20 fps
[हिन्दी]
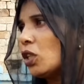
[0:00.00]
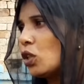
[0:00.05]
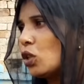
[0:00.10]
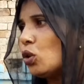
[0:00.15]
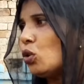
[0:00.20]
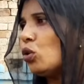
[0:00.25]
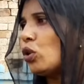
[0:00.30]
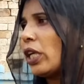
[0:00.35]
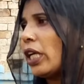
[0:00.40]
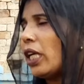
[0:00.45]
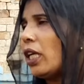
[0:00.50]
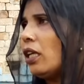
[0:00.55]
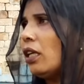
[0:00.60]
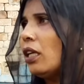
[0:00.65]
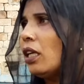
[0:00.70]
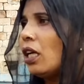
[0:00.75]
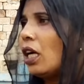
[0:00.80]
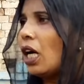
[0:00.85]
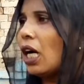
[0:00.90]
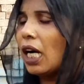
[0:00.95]
क्योंकि
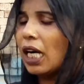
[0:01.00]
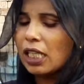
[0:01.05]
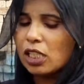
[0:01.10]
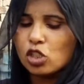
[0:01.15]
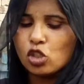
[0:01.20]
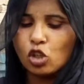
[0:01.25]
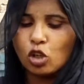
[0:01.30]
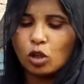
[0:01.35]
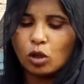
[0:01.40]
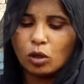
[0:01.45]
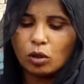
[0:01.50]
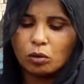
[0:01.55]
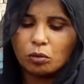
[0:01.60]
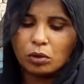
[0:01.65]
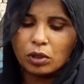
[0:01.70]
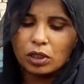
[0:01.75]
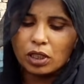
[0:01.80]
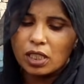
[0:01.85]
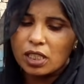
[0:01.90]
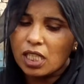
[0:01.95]
आज जो
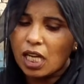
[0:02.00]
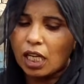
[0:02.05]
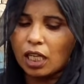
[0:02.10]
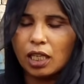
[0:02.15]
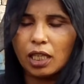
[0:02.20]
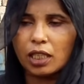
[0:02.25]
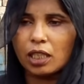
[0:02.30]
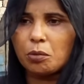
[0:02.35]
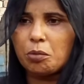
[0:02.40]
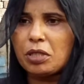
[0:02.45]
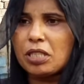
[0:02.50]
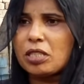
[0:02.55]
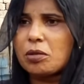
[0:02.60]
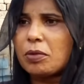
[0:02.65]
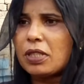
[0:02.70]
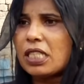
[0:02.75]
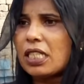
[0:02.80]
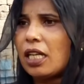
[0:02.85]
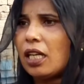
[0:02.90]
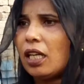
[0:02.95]
किसाना के बीच
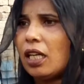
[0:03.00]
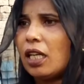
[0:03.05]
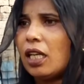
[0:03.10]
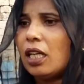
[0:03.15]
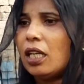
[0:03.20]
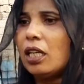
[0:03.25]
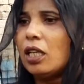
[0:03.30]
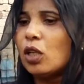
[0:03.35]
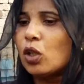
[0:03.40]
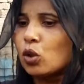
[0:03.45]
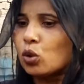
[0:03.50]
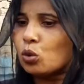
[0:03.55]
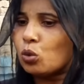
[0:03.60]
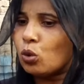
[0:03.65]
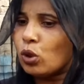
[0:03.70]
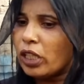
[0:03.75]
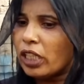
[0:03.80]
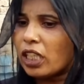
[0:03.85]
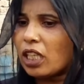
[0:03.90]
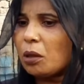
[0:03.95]
में जा रहे हैं हम्म।
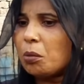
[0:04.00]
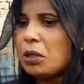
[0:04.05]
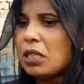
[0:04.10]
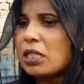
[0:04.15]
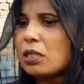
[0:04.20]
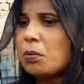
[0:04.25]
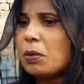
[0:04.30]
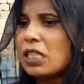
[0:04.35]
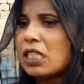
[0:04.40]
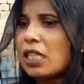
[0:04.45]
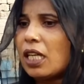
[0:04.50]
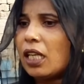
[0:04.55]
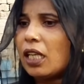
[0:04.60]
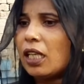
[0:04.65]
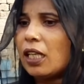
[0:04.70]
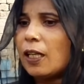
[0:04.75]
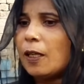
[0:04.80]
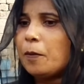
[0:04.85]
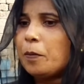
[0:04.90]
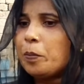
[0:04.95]
कूली के बीच में जा
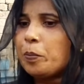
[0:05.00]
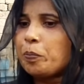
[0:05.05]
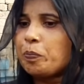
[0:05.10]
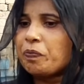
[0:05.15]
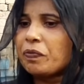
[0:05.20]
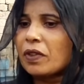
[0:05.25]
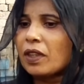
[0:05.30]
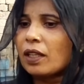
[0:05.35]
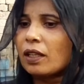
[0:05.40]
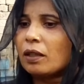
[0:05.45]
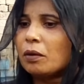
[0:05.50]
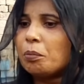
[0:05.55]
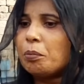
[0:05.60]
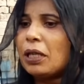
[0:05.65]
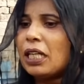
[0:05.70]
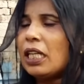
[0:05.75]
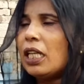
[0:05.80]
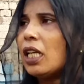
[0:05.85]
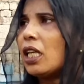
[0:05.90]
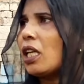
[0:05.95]
रहे हैं हम्म।
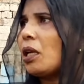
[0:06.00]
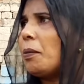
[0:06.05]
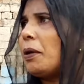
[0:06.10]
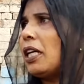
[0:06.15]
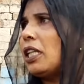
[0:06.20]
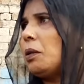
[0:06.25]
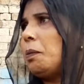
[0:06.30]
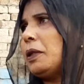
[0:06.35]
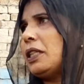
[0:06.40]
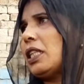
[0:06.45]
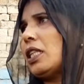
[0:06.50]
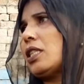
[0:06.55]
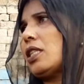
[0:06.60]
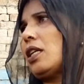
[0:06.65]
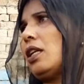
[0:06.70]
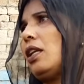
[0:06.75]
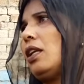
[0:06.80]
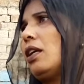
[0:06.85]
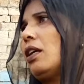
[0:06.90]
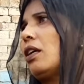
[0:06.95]
बढ़ने के बाद पता
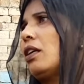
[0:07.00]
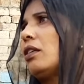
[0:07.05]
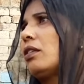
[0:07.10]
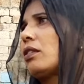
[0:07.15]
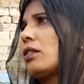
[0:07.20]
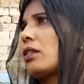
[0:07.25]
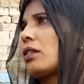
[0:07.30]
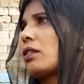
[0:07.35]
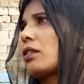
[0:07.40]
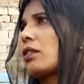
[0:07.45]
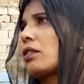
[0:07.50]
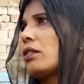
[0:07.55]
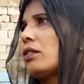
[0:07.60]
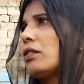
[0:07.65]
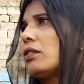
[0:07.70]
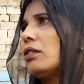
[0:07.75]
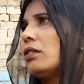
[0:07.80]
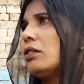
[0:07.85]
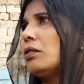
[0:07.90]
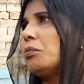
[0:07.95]
चलेगा हम्म।
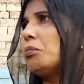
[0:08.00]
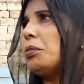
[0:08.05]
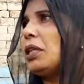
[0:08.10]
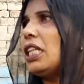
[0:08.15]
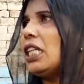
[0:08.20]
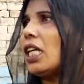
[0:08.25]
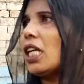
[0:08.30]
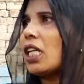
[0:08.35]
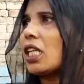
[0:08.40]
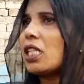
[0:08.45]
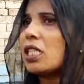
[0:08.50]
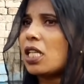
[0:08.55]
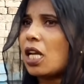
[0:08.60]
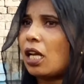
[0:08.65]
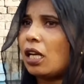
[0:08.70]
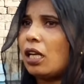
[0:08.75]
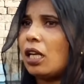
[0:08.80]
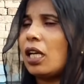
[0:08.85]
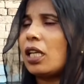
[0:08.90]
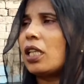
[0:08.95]
भाई ये
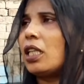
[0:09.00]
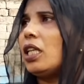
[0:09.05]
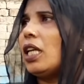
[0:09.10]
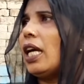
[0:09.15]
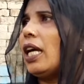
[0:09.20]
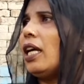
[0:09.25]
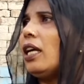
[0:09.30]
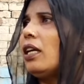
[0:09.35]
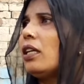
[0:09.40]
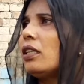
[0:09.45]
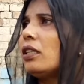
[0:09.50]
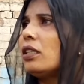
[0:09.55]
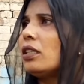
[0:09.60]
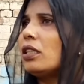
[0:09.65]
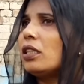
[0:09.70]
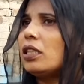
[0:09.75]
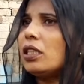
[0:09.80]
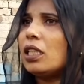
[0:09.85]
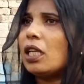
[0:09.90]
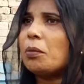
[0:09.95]
किसाना के हैं
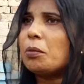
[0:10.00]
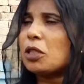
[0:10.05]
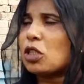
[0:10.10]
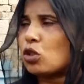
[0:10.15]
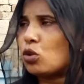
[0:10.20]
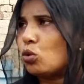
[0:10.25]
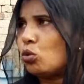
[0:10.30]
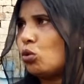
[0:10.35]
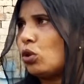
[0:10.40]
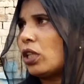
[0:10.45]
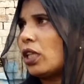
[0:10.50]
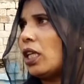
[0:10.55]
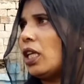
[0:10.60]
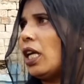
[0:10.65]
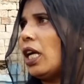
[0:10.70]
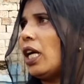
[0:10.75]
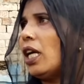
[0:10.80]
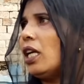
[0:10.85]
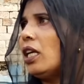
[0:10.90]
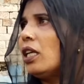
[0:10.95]
या मजदूर
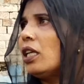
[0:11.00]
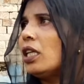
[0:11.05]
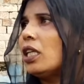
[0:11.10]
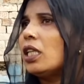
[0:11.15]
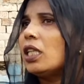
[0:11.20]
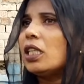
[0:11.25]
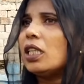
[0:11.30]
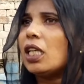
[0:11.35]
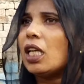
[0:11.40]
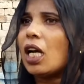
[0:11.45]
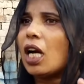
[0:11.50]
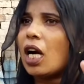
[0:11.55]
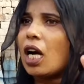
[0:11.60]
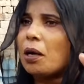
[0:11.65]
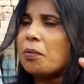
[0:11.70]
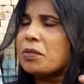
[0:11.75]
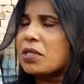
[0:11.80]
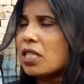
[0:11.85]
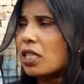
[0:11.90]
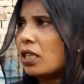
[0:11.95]
के हैं ये
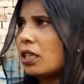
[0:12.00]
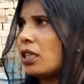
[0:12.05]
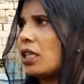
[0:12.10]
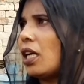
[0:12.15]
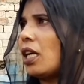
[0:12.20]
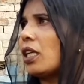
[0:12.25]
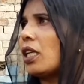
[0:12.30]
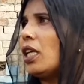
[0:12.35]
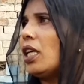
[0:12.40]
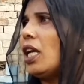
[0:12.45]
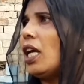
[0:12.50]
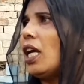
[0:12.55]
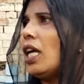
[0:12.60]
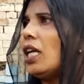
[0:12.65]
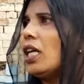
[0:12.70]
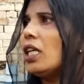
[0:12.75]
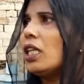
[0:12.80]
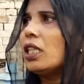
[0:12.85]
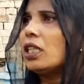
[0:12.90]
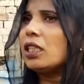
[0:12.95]
आम जनता के हैं
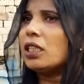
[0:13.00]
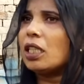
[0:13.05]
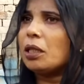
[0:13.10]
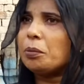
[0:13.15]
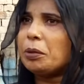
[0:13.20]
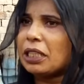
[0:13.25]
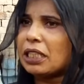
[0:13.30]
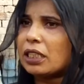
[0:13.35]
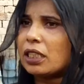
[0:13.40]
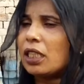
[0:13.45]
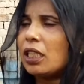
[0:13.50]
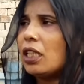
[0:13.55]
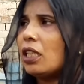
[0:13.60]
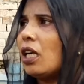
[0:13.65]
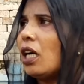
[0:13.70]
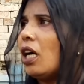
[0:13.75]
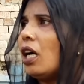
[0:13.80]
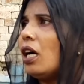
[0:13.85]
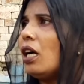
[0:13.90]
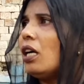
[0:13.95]
ये बेटी
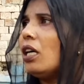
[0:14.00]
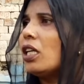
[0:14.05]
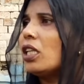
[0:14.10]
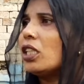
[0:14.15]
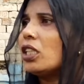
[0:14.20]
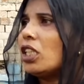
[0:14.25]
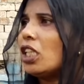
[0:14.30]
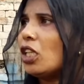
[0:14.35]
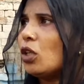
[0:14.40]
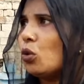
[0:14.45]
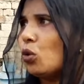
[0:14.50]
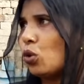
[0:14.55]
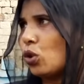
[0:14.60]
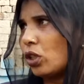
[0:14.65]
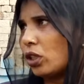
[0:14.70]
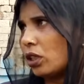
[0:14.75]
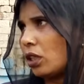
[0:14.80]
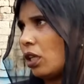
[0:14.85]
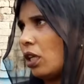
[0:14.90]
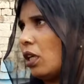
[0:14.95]
का ये
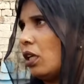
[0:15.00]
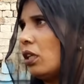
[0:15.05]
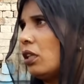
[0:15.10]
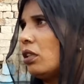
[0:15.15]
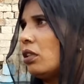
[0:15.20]
औरत का